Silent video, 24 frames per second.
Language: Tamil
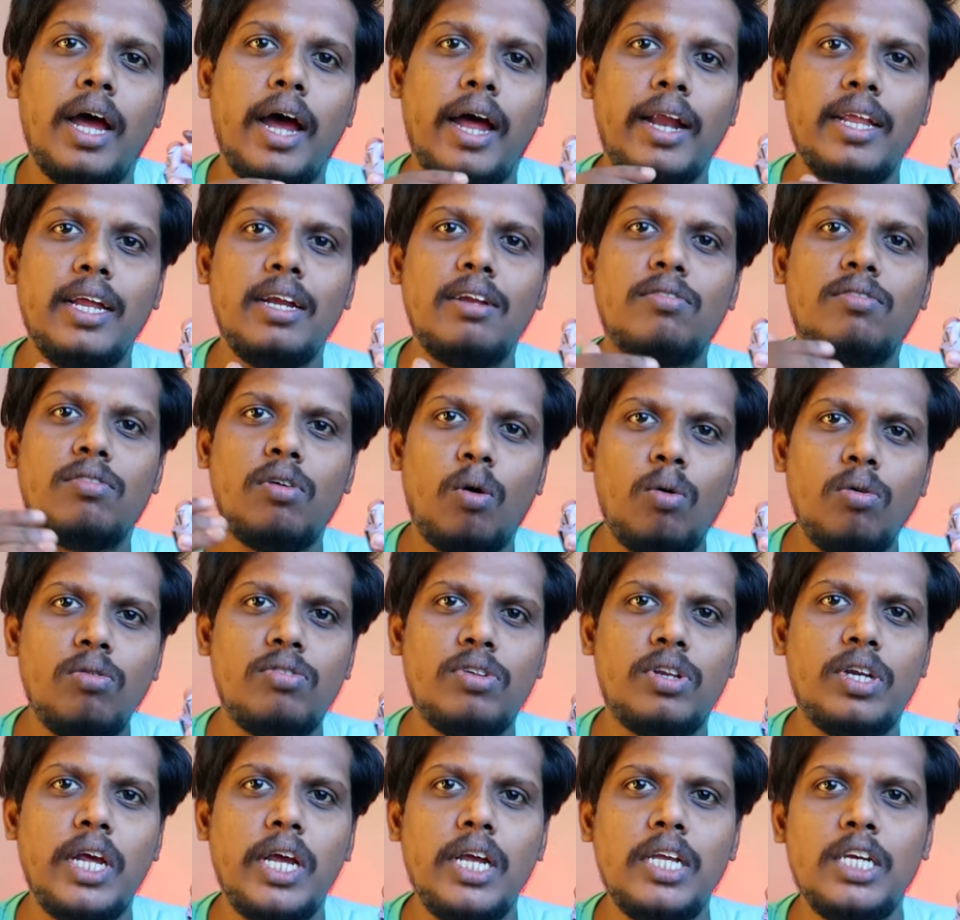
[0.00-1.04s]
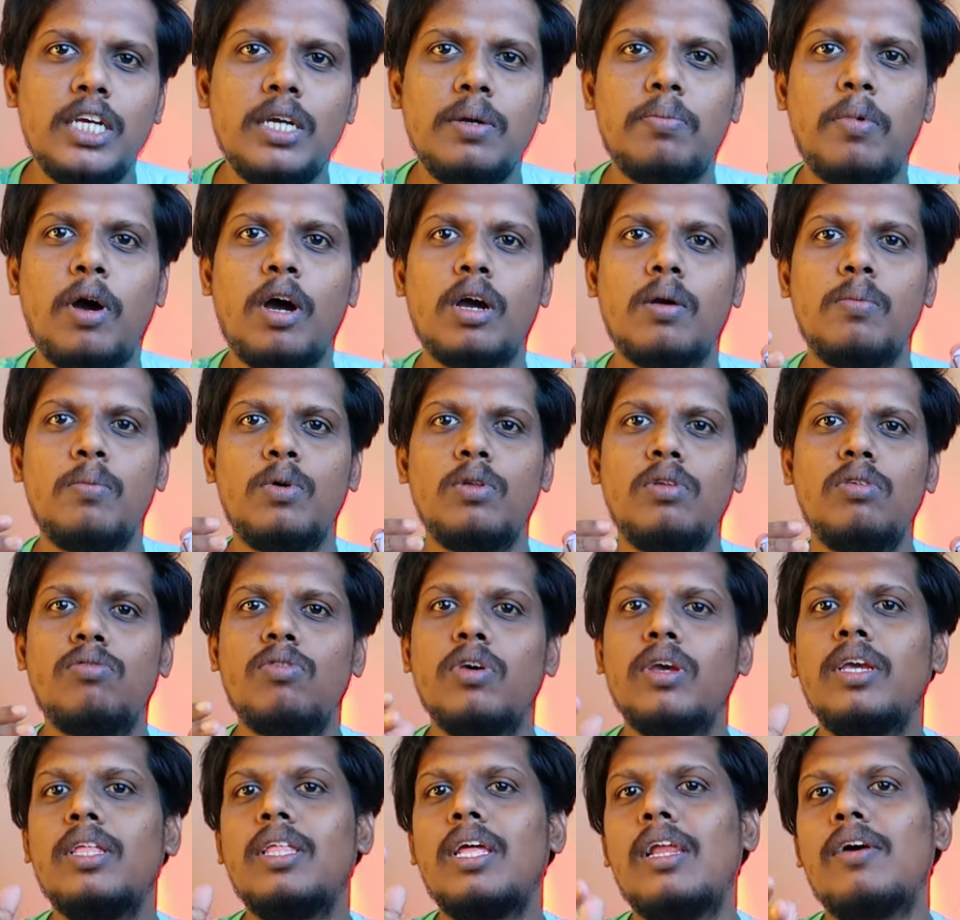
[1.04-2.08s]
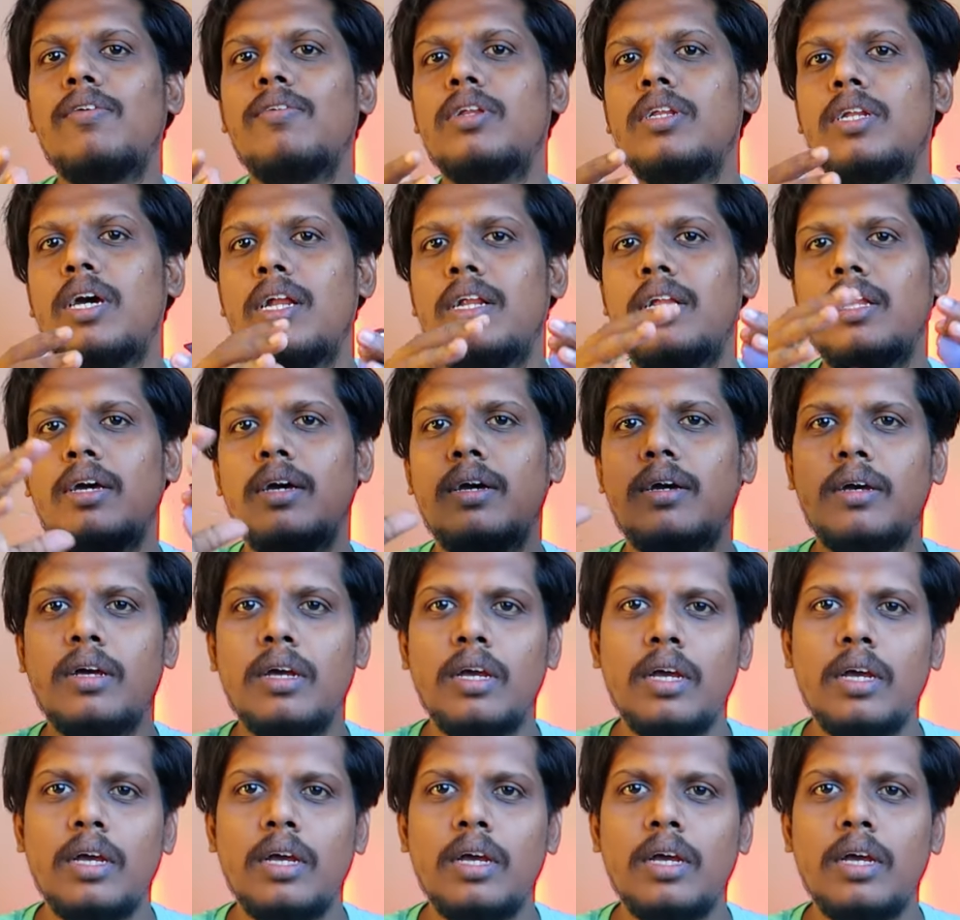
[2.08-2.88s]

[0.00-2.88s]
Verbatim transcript: அண்ட் தென் சவுண்ட் ஸ்டேஜிங் பார்க்கும்போது ஸோ இதில் வந்து அந்த